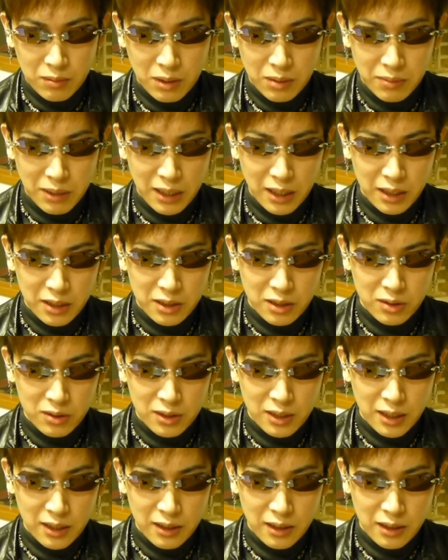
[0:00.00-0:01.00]
まあ、万が一
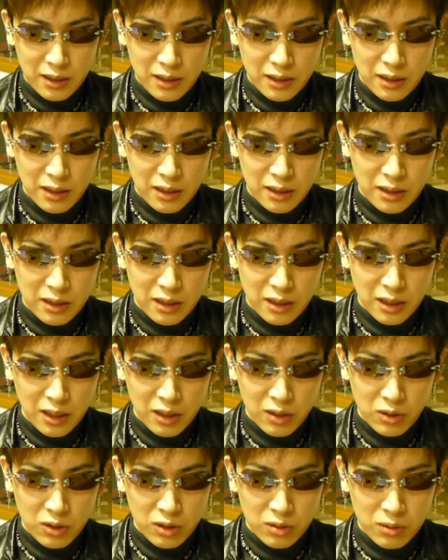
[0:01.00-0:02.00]
の際に、えー、危
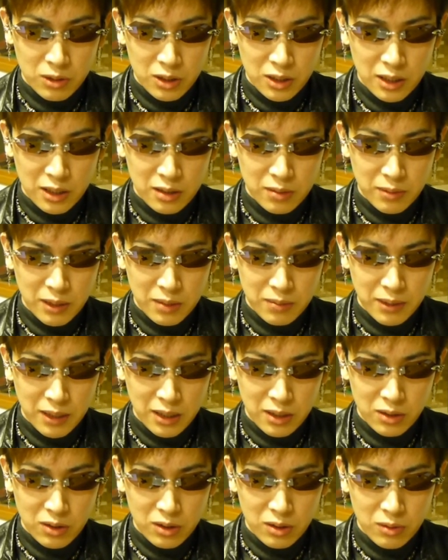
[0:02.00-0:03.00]
険を及ぼしてしまう
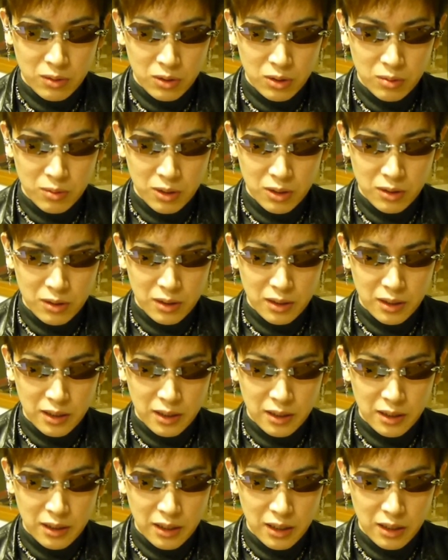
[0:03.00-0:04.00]
場合ということも、
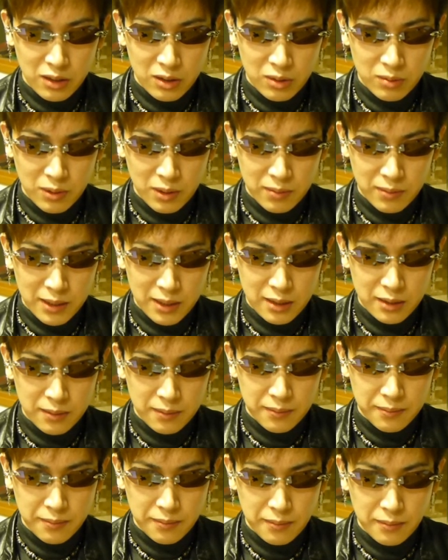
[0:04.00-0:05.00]
えー、あると思いま
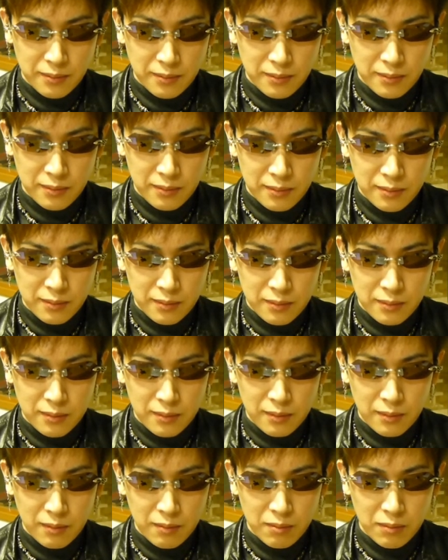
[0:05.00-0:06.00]
す。
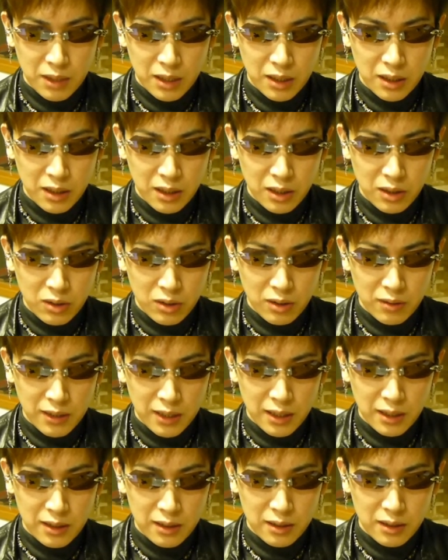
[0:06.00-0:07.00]
金栄堂で
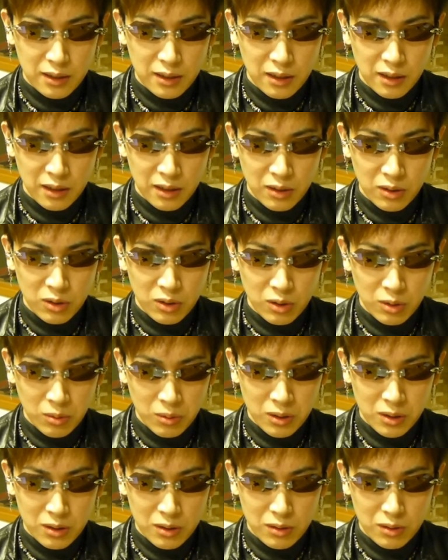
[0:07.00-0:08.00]
はえ今
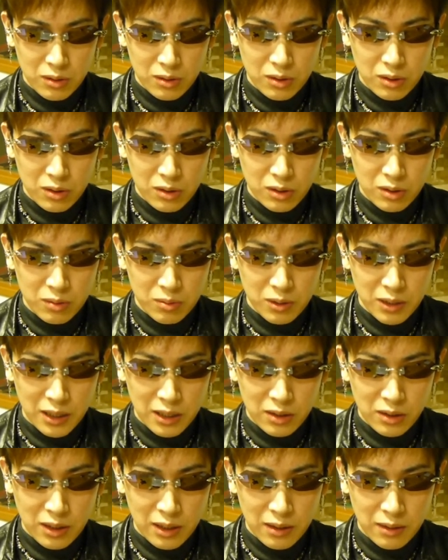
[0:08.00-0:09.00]
後も各々の
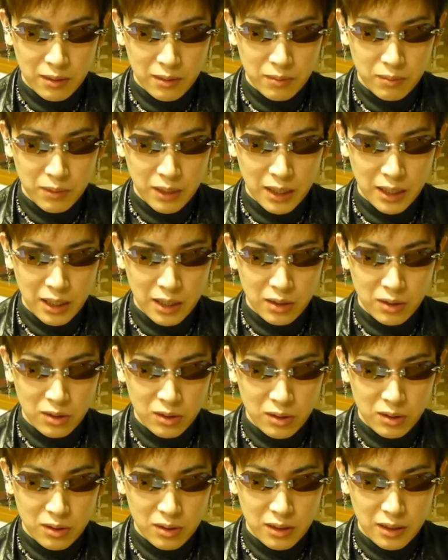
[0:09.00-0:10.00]
ブランドやメーカー
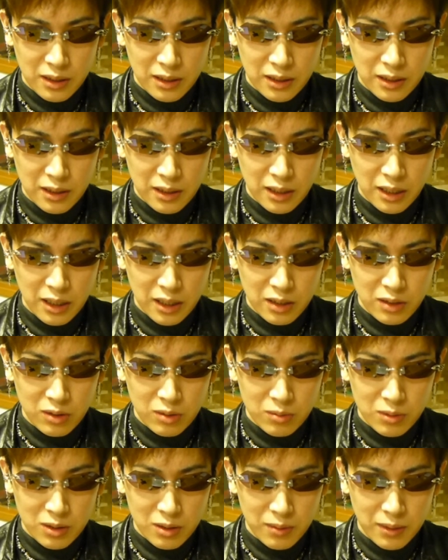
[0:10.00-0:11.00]
と、え契
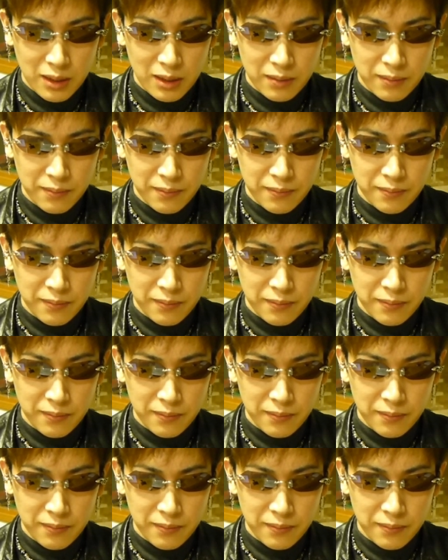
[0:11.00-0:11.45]
約を結び、